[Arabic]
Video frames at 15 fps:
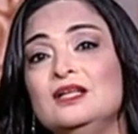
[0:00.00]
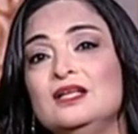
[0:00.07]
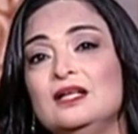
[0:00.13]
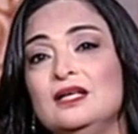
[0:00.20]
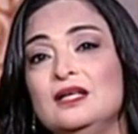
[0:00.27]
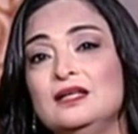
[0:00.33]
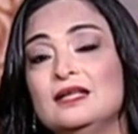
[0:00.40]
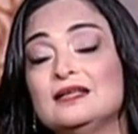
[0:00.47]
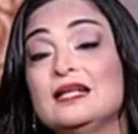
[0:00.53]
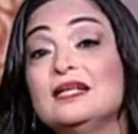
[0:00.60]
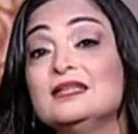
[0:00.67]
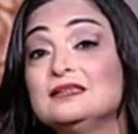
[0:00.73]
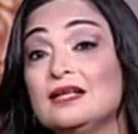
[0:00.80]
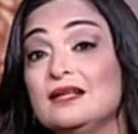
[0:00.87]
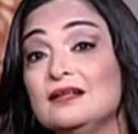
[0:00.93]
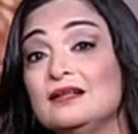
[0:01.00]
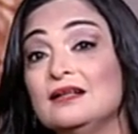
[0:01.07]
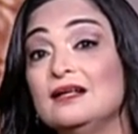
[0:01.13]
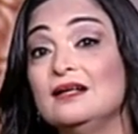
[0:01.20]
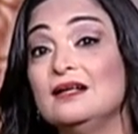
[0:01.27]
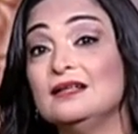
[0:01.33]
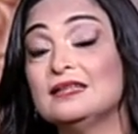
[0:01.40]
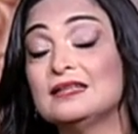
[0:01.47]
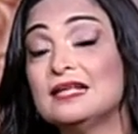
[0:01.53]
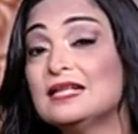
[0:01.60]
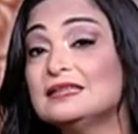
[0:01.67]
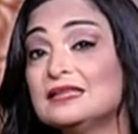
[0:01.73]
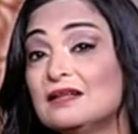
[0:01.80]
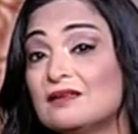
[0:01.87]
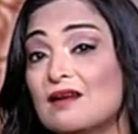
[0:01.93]
آه، يتنزل آه،
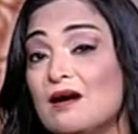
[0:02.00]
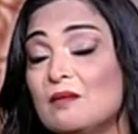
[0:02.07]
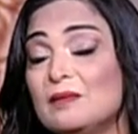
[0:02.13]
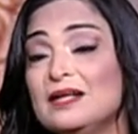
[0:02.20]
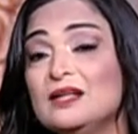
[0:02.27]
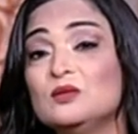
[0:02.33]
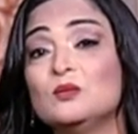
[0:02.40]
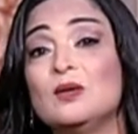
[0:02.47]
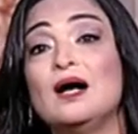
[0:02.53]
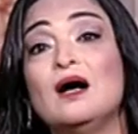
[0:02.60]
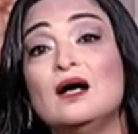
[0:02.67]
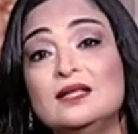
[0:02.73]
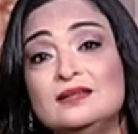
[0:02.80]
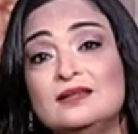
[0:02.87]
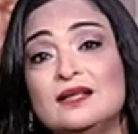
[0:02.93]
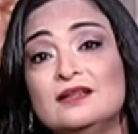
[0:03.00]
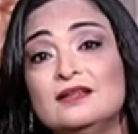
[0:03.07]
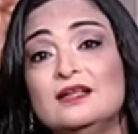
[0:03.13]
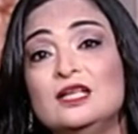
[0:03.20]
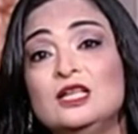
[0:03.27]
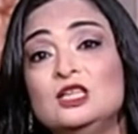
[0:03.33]
تتنزل الرحمات وأيضا